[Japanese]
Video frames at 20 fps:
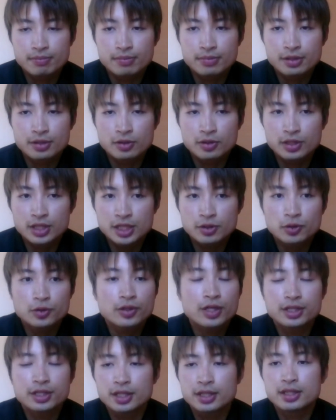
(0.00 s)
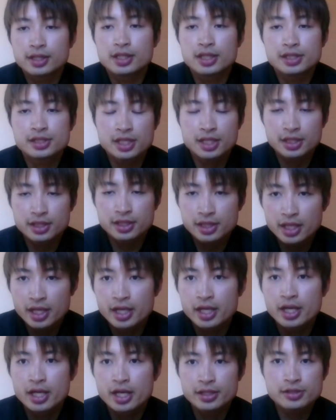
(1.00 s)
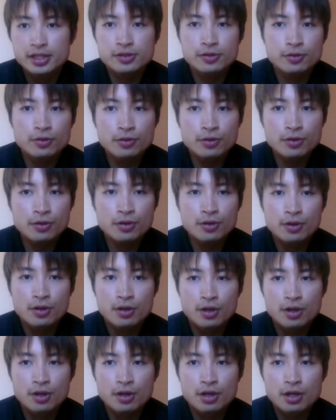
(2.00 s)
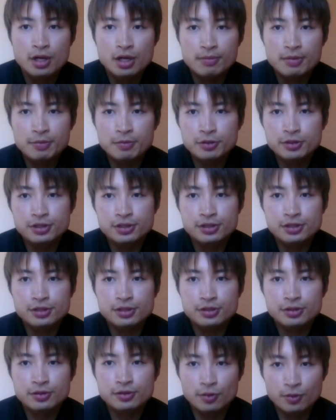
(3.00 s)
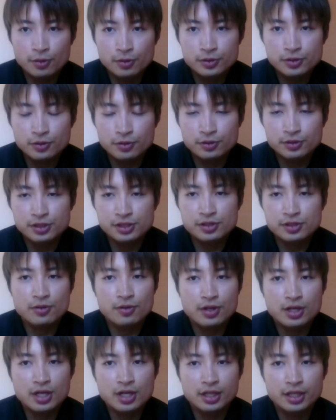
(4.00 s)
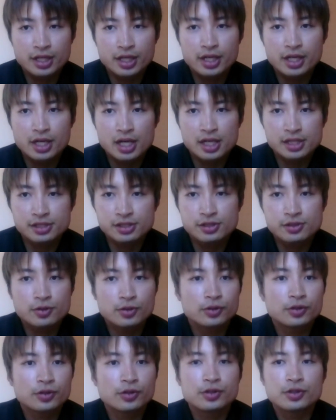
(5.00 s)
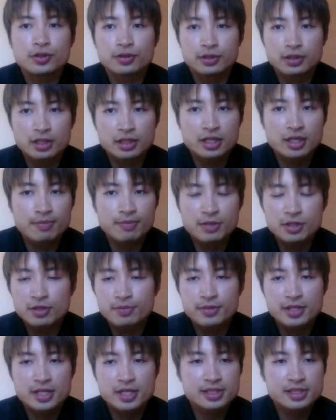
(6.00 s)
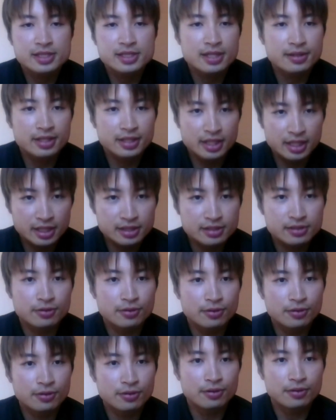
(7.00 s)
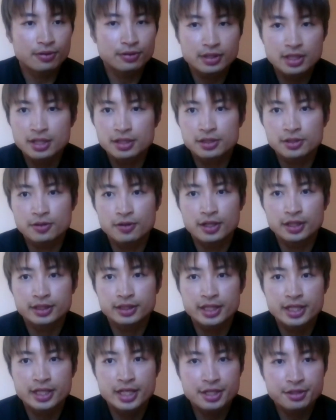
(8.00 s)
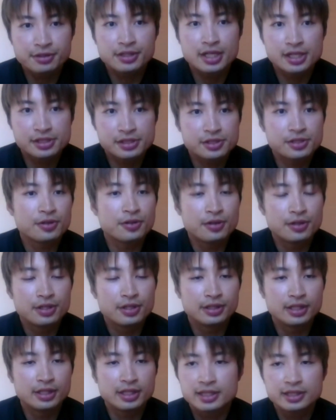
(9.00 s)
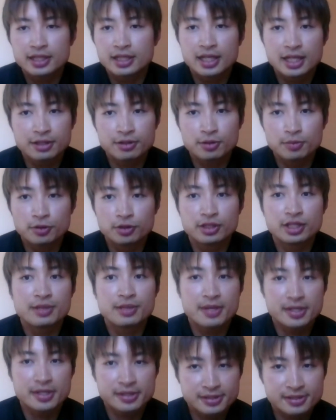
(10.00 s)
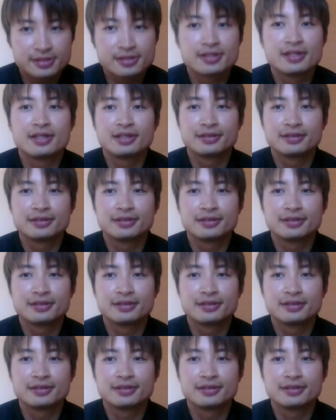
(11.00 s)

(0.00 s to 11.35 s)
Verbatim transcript: 行うことが決定していてでその僕のその静岡で走ることによって県民の皆さんにその元気を与えれる走りをできたなと思っています。